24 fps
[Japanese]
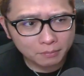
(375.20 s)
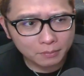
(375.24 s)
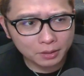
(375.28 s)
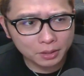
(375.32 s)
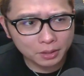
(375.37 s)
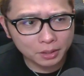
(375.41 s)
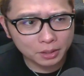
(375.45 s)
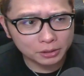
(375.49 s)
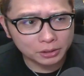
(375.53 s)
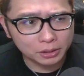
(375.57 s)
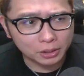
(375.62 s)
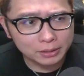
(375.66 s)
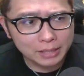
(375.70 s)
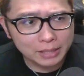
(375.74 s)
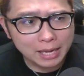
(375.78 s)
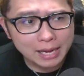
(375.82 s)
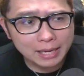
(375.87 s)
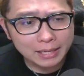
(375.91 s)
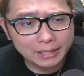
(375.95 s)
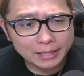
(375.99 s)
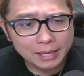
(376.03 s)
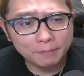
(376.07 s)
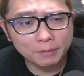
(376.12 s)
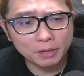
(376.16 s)
よいしょ。
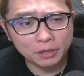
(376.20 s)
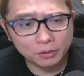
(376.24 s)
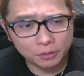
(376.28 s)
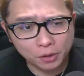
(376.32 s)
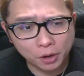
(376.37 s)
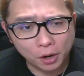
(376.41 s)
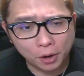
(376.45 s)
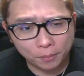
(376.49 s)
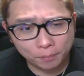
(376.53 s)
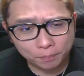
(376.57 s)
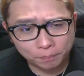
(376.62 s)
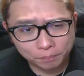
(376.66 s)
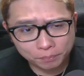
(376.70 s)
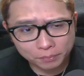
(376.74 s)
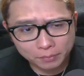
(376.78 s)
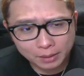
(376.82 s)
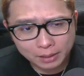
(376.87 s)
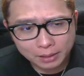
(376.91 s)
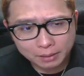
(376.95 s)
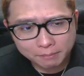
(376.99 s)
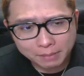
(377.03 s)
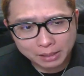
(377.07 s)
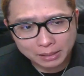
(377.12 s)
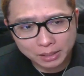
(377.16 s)
短期で見ると、
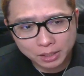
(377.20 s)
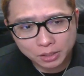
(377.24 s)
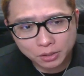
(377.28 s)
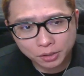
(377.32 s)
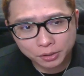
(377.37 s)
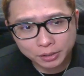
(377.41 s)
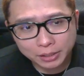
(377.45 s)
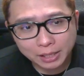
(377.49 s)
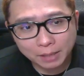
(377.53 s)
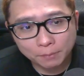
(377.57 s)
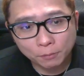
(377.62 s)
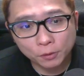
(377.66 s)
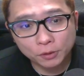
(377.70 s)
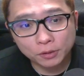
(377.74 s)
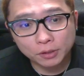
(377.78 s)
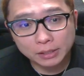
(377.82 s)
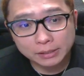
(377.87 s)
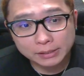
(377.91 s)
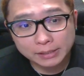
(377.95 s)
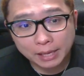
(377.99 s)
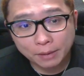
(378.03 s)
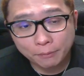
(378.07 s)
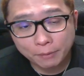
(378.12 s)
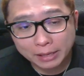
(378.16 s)
まあ、昨日言ってたポイントで
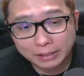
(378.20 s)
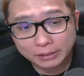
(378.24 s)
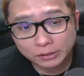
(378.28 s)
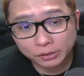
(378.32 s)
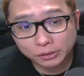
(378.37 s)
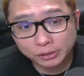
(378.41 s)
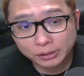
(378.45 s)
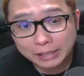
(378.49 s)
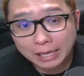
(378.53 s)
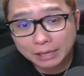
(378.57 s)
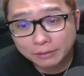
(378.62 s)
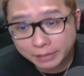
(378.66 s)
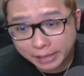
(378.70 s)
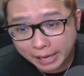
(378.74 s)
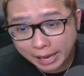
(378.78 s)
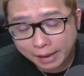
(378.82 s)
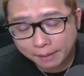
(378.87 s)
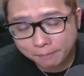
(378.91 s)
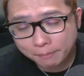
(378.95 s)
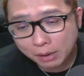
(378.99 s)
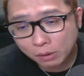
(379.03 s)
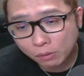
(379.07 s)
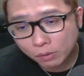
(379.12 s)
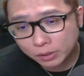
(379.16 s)
すね、ウェッジを下抜け。
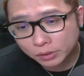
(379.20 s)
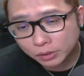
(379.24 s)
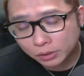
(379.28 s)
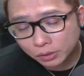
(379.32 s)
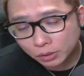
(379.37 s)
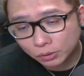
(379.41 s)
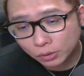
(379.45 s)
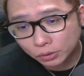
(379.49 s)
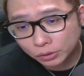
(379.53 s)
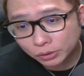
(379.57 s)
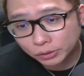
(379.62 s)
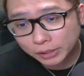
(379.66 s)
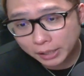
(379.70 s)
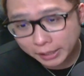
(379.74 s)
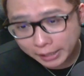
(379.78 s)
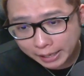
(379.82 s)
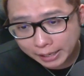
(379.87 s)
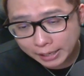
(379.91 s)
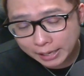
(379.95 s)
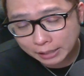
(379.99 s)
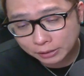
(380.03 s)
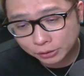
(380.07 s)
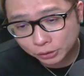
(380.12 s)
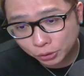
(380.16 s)
まあ、これちょっと途中でね、
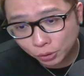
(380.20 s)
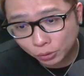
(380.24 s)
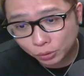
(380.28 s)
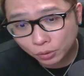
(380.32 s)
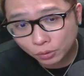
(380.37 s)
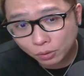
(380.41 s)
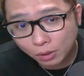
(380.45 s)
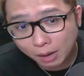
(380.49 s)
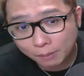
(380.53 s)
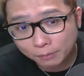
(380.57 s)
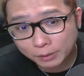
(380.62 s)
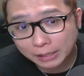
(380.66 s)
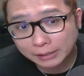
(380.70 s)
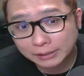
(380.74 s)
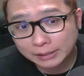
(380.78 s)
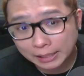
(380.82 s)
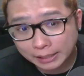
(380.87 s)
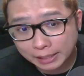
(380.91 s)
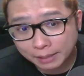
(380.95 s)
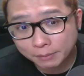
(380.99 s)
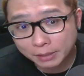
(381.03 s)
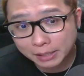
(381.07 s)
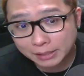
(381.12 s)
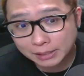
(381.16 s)
あの、ショート動画も出したん
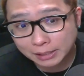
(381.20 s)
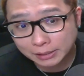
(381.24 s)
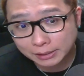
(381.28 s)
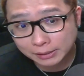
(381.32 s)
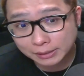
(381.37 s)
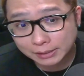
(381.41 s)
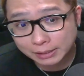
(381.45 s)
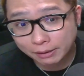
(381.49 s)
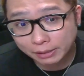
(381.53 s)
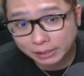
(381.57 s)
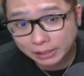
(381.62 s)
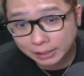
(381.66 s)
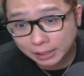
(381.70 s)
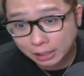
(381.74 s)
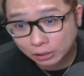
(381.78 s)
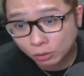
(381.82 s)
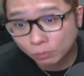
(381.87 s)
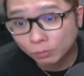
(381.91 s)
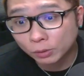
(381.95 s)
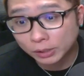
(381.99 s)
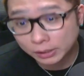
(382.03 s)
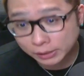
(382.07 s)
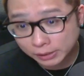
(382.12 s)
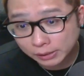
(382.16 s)
で、皆さんに伝わってたと
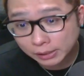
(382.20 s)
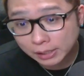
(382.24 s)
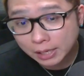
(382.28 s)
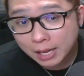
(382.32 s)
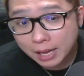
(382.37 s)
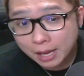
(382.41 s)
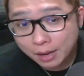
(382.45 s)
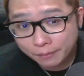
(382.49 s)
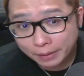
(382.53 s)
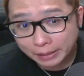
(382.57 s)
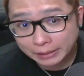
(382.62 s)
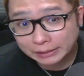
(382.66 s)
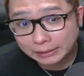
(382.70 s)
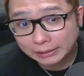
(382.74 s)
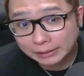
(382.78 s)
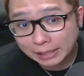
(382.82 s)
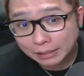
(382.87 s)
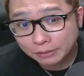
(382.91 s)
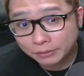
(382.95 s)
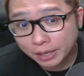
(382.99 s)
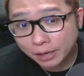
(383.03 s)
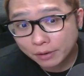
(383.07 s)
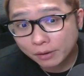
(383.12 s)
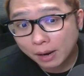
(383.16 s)
思うんです。ウェッジ下
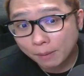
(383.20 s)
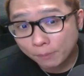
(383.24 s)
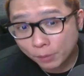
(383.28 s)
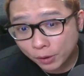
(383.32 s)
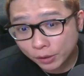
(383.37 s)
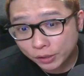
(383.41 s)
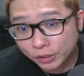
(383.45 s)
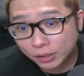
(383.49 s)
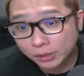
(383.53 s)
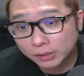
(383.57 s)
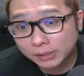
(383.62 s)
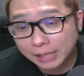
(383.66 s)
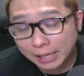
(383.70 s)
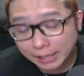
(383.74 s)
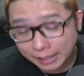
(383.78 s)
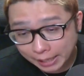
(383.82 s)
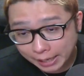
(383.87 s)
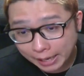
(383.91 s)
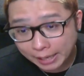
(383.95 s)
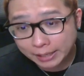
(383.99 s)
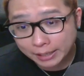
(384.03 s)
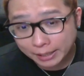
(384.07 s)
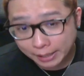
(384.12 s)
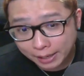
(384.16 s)
抜けるかもよ、気をつけて
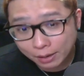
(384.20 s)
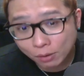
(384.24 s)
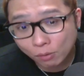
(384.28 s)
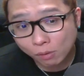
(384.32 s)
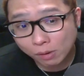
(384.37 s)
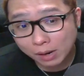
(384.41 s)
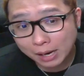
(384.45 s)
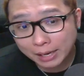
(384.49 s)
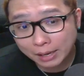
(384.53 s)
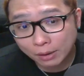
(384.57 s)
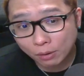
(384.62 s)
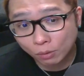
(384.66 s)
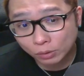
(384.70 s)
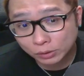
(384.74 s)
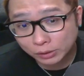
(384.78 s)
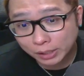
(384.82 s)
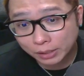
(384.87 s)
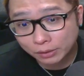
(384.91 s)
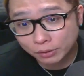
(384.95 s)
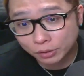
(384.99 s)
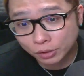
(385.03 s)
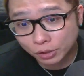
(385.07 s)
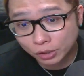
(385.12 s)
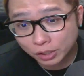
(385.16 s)
ねってね、こっから落ちて
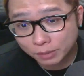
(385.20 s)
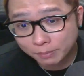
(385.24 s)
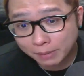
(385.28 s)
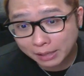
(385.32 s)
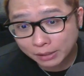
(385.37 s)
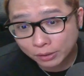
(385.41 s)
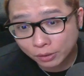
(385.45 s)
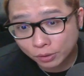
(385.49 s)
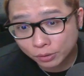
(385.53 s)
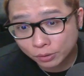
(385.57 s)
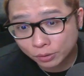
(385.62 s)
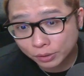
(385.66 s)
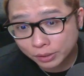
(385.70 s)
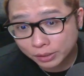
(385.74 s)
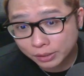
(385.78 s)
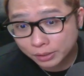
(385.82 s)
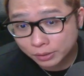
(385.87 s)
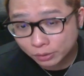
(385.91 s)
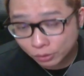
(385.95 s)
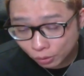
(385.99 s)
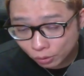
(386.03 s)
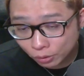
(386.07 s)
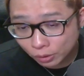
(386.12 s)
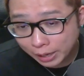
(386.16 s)
くると2万ドル
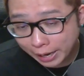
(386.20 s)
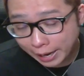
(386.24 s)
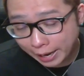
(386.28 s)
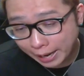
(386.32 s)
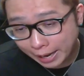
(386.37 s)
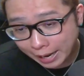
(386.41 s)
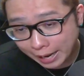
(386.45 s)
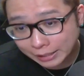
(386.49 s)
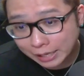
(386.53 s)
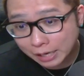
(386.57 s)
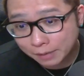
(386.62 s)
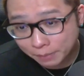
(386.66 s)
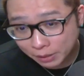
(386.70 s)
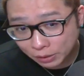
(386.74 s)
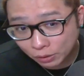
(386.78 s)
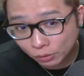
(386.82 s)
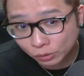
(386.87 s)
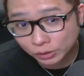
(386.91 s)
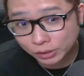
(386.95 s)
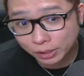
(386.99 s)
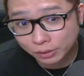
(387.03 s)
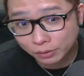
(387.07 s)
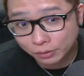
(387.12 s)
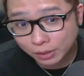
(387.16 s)
の、えー、あたりまで
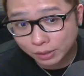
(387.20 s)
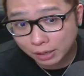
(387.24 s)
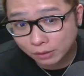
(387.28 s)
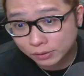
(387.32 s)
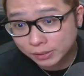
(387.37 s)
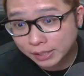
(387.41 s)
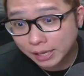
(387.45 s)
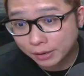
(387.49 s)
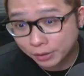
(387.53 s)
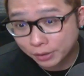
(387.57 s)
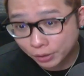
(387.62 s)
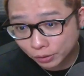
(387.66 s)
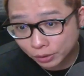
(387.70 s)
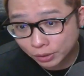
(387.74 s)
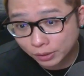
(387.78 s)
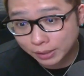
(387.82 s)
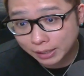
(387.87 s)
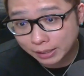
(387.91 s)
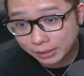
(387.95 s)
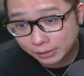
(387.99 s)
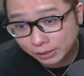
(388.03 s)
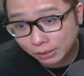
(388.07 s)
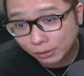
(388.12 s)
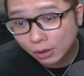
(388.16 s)
落ちてくる可能性あるよっていう
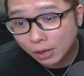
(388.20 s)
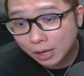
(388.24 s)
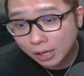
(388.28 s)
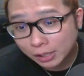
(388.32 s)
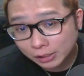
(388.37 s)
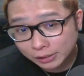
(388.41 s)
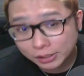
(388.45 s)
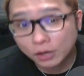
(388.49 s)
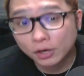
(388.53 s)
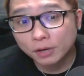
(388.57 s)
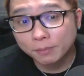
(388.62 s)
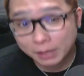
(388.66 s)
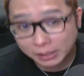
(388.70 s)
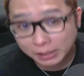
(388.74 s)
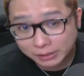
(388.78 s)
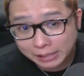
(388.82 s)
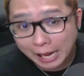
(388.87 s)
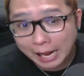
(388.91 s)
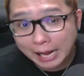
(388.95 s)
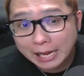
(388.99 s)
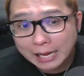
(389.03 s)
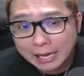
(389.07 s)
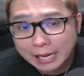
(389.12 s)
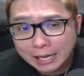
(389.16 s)
話をしておりまし
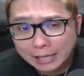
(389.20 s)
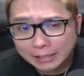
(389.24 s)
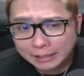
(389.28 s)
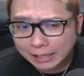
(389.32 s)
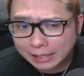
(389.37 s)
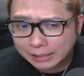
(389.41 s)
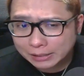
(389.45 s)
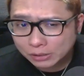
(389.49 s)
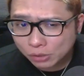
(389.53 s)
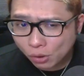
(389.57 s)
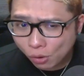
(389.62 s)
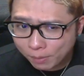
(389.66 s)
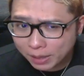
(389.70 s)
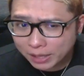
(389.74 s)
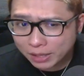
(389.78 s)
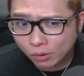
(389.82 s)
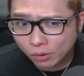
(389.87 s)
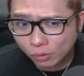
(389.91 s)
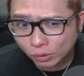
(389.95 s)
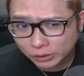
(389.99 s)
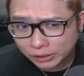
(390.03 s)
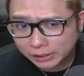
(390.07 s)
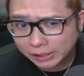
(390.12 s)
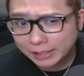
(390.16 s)
た。ただ、そこまで
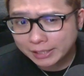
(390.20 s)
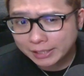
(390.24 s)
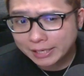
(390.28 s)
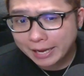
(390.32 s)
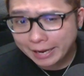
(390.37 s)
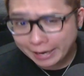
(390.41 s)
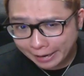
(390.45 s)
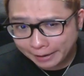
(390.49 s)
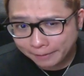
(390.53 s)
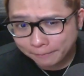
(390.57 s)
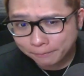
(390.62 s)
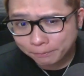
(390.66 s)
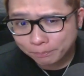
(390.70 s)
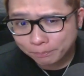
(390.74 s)
落ちきってない。